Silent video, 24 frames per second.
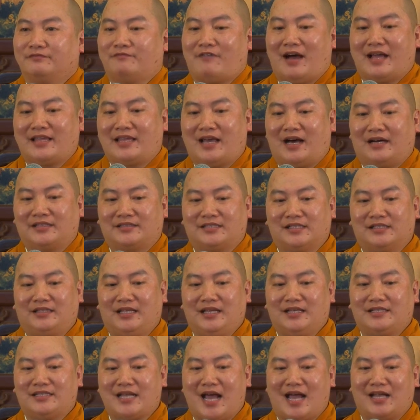Và nhờ sự
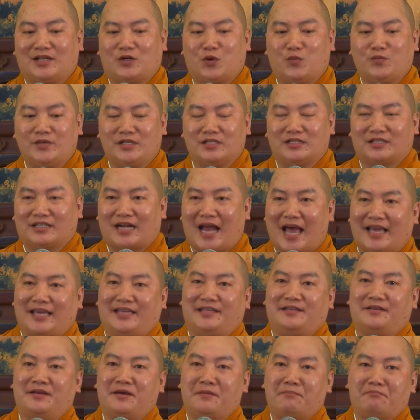thiết trai cúng dường
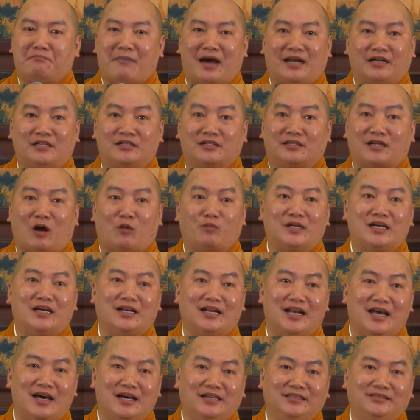này mà được công
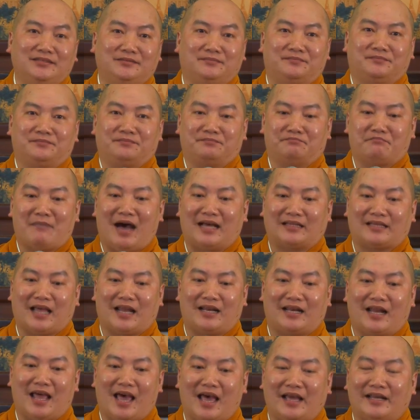đức lớn, bà
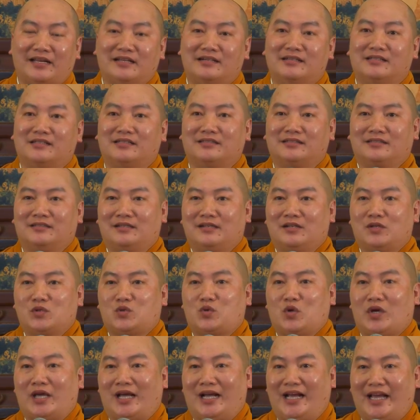Thanh Đề được
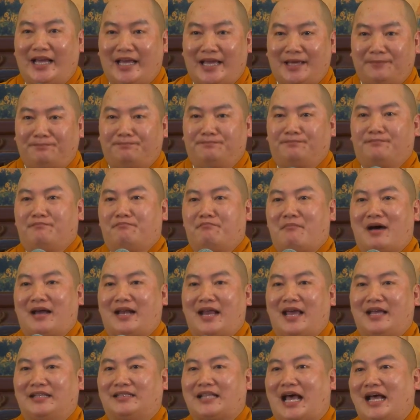chuyển nghiệp mà
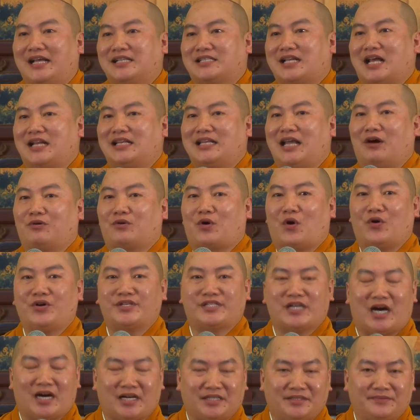để tái sanh vào cõi
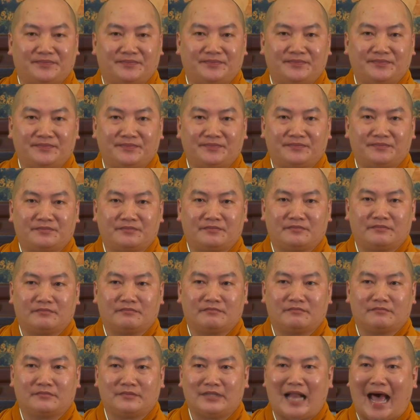trời.
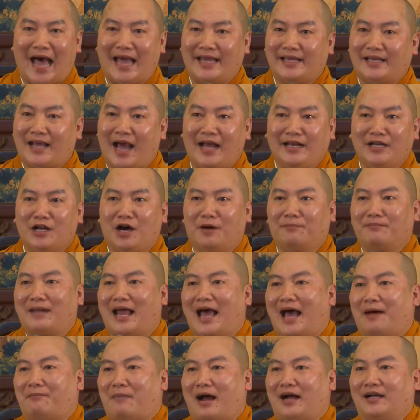Đại khái nôm
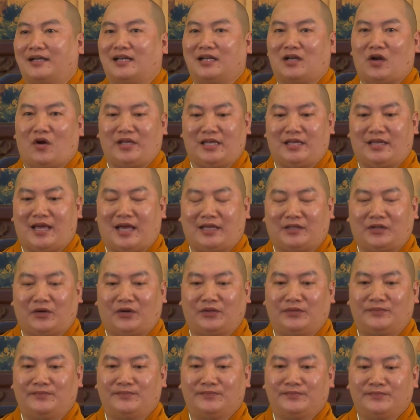na bản kinh nói như vậy
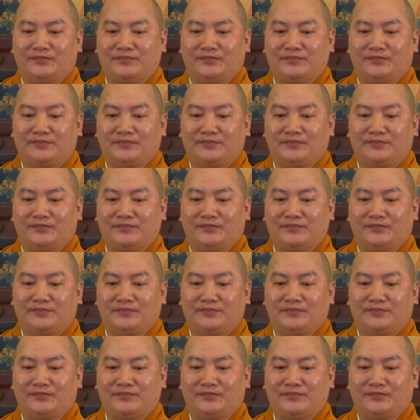thôi.